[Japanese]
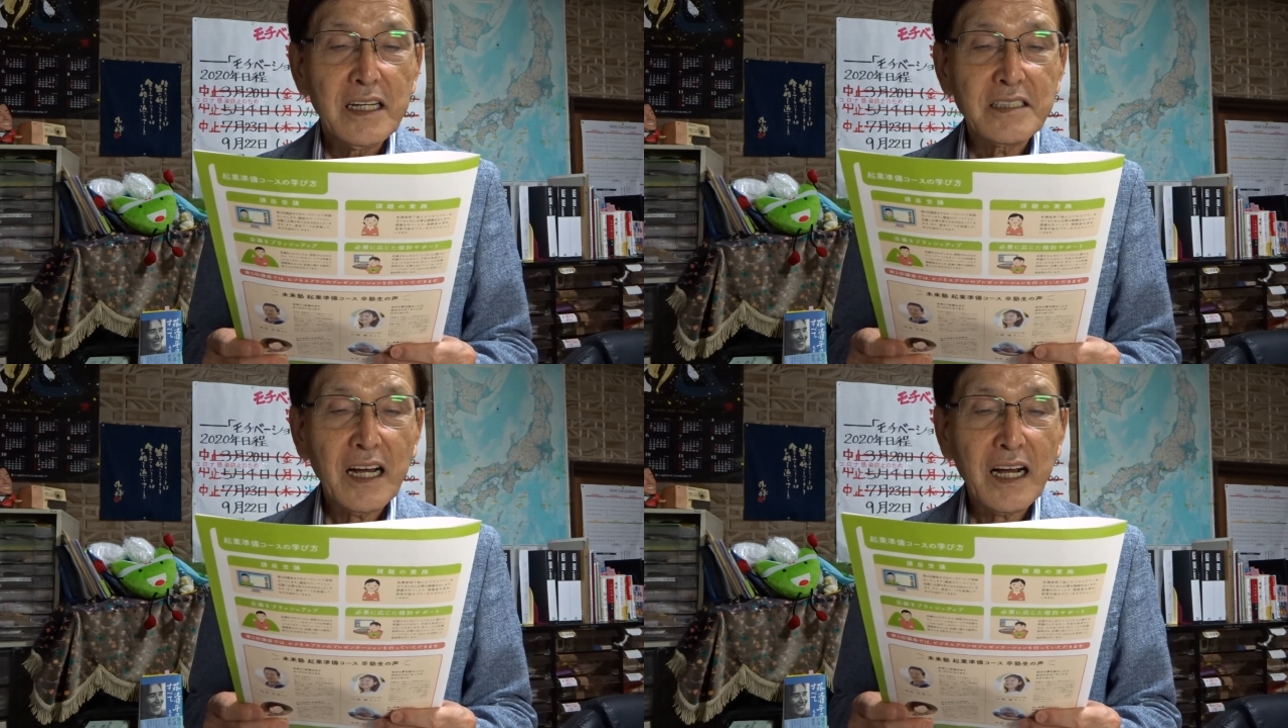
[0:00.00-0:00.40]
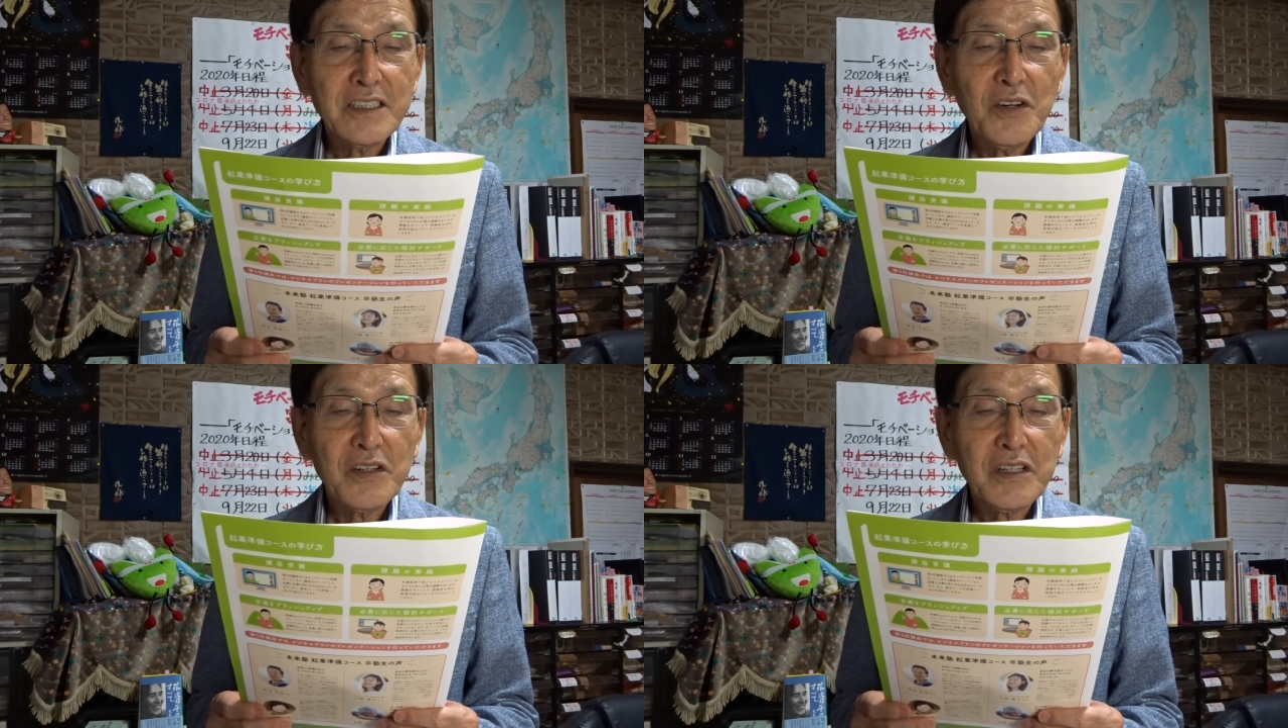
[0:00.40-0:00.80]
参
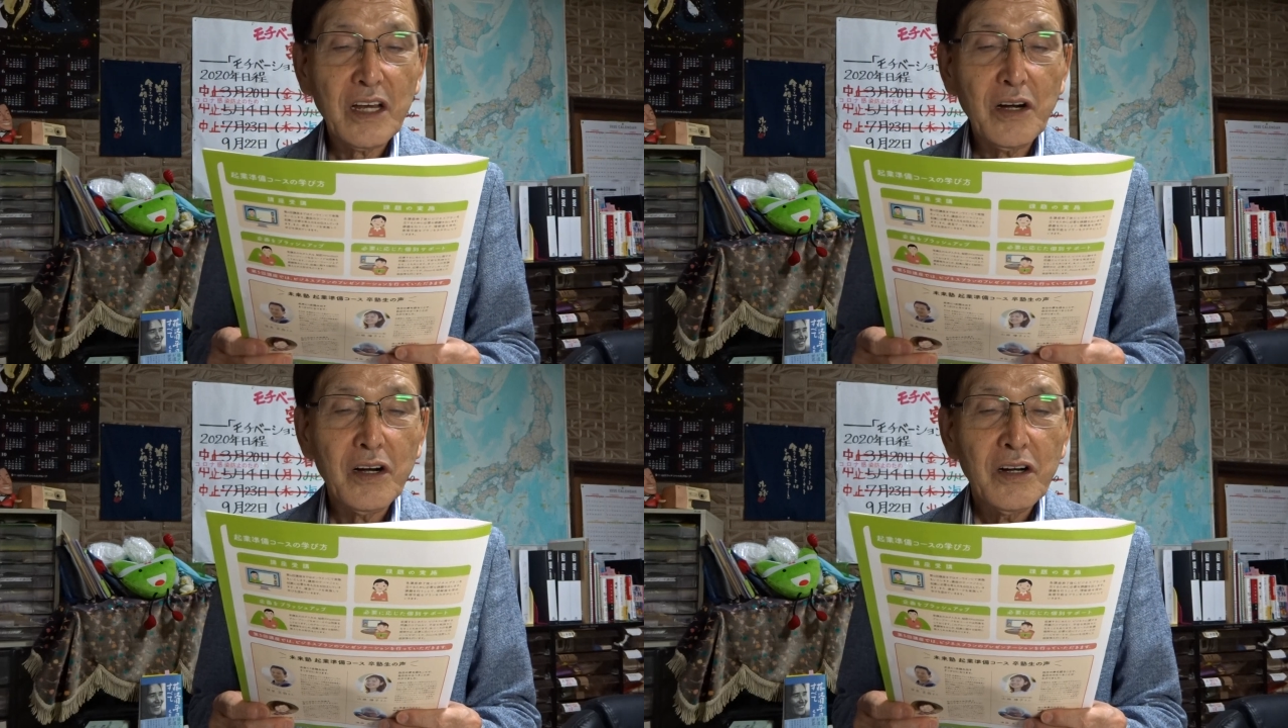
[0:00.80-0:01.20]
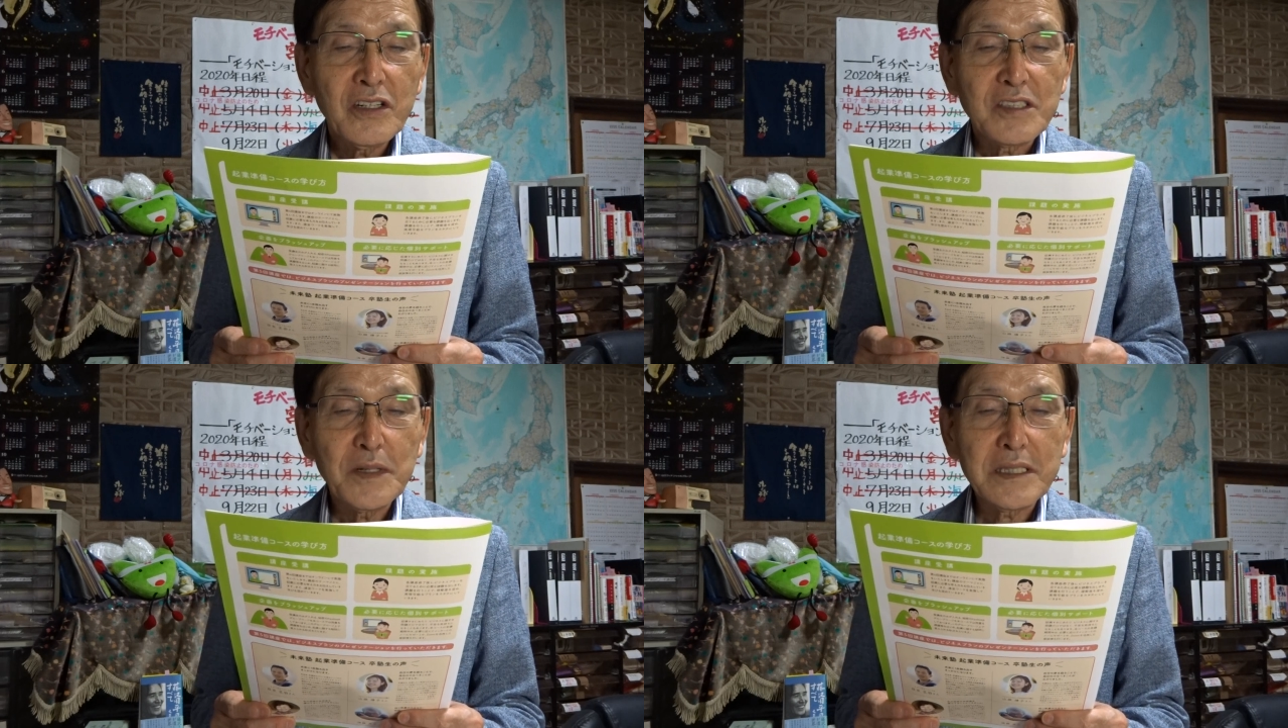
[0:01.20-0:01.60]
加条件を
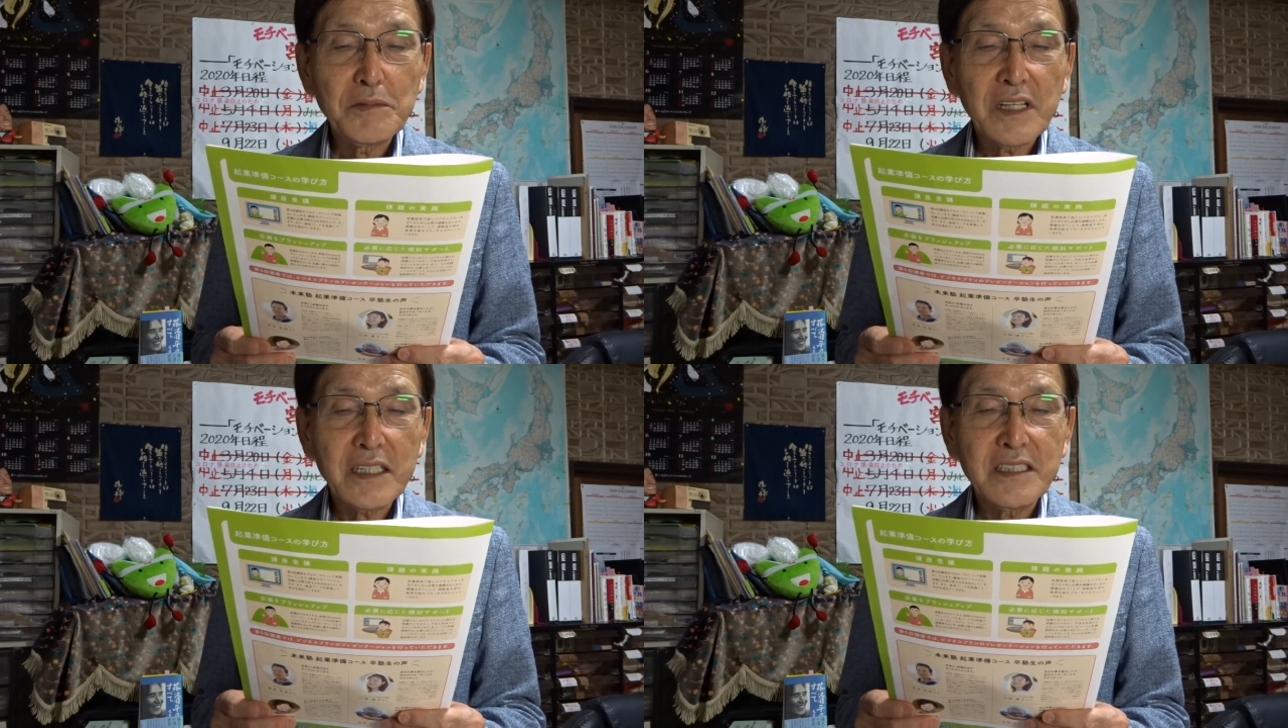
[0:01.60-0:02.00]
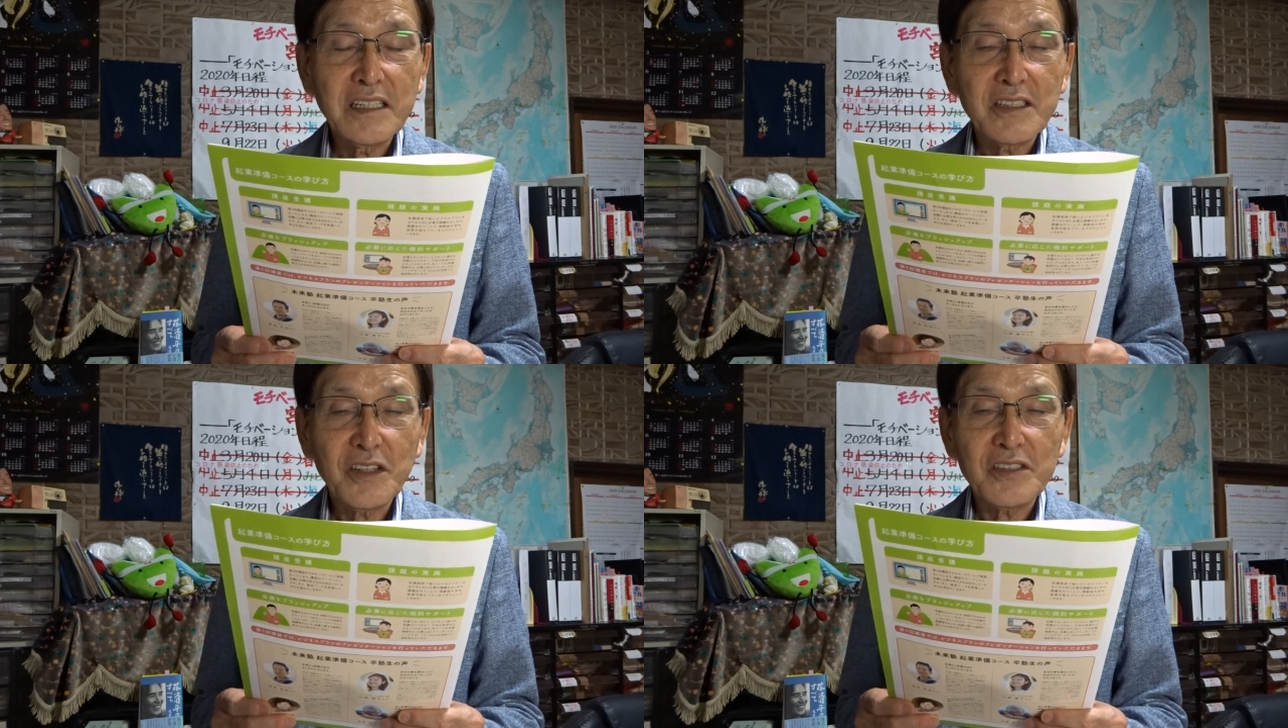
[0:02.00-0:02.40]
全て満たしてい
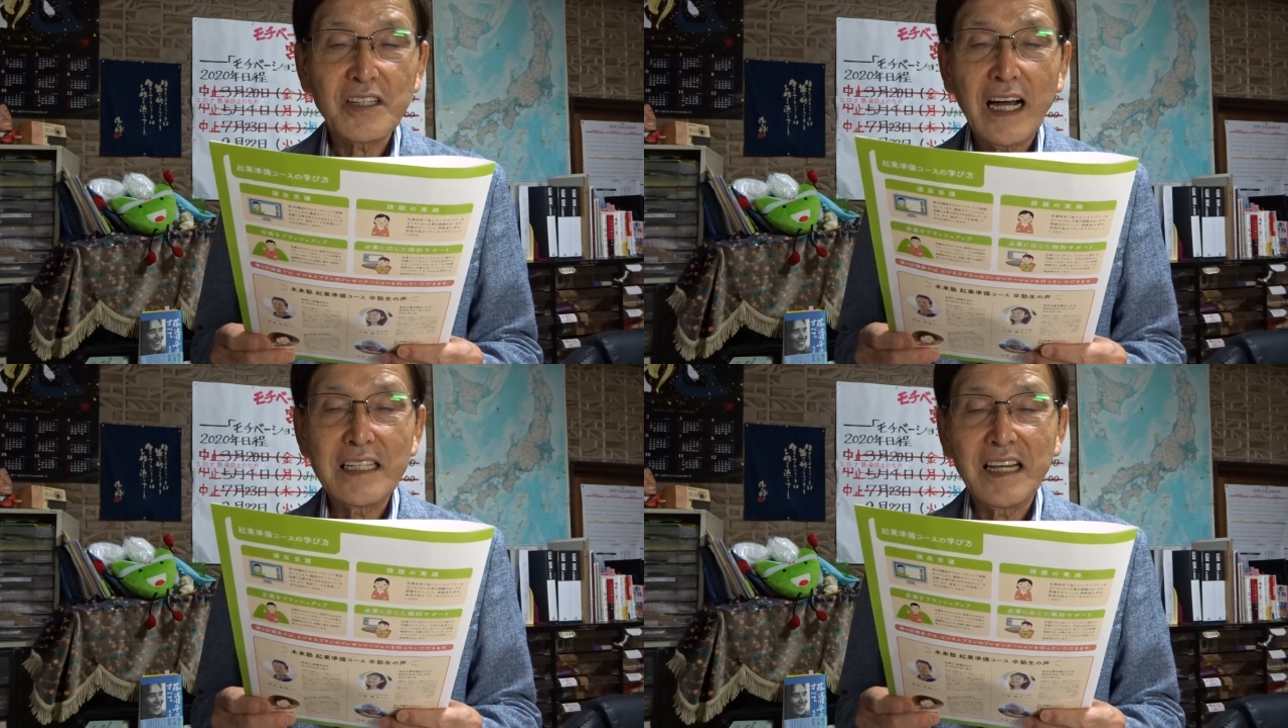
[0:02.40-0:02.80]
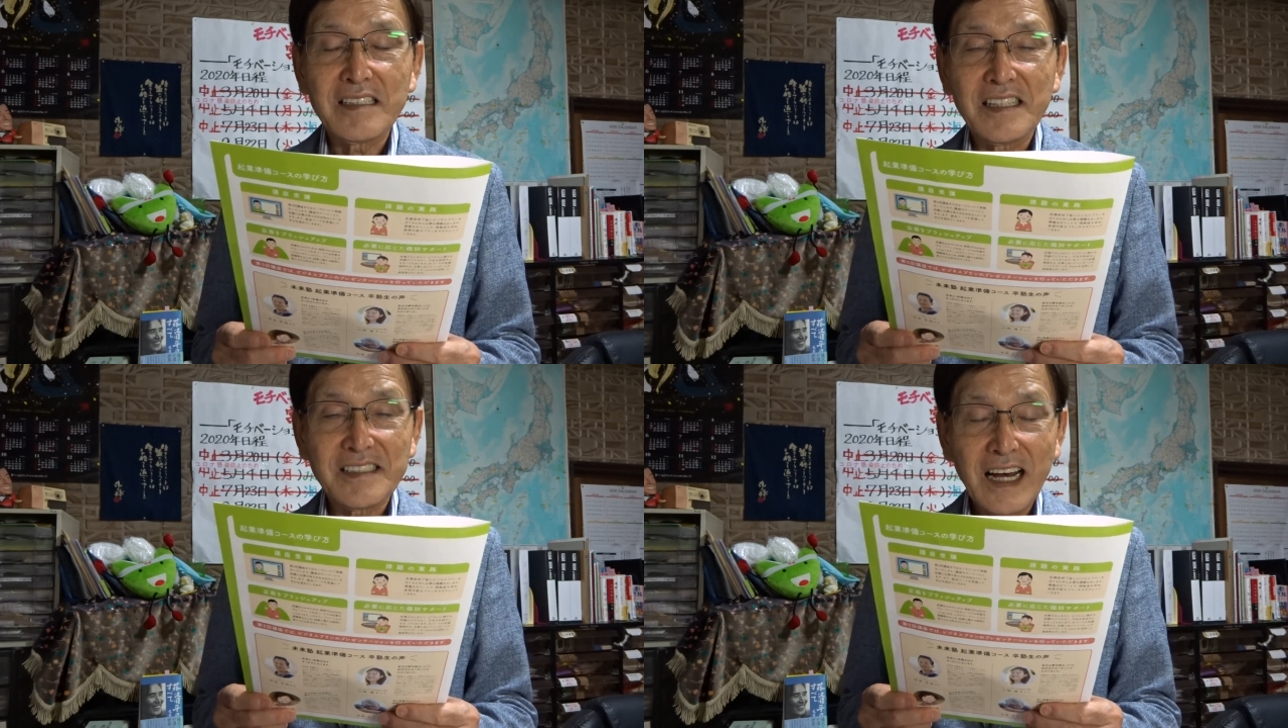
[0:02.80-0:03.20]
ることと書いてあ
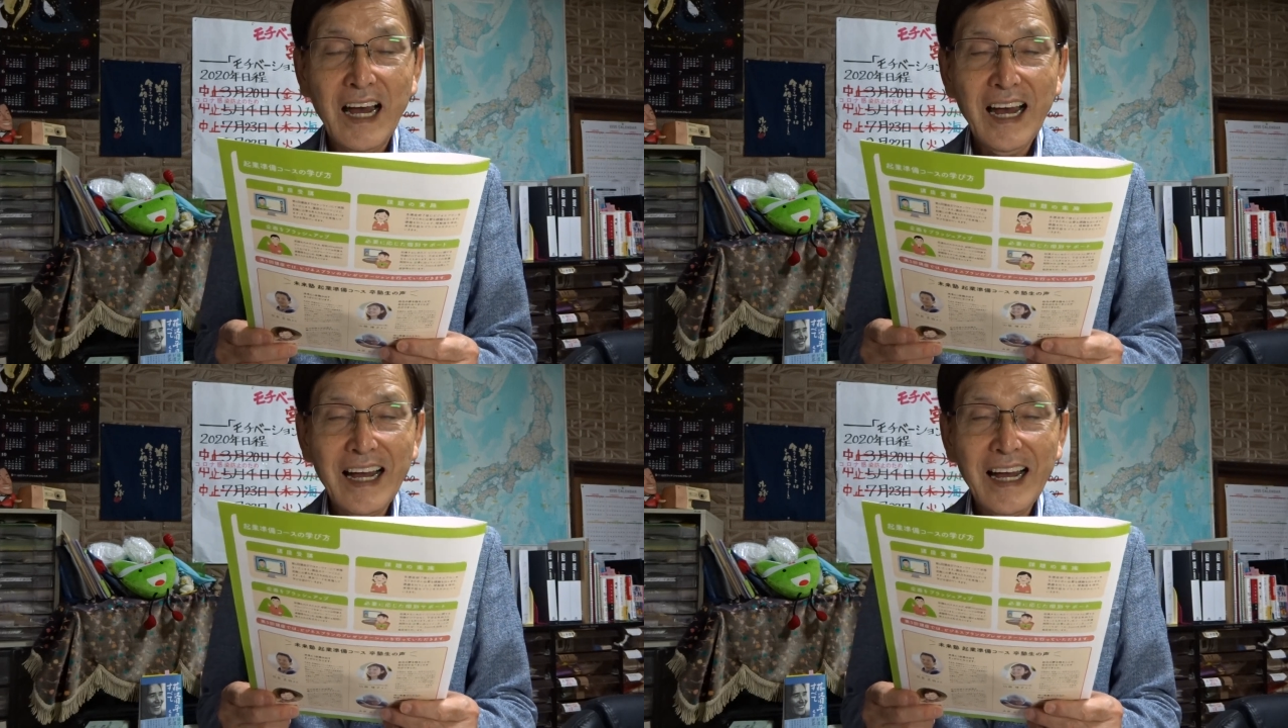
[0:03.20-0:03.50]
るんですが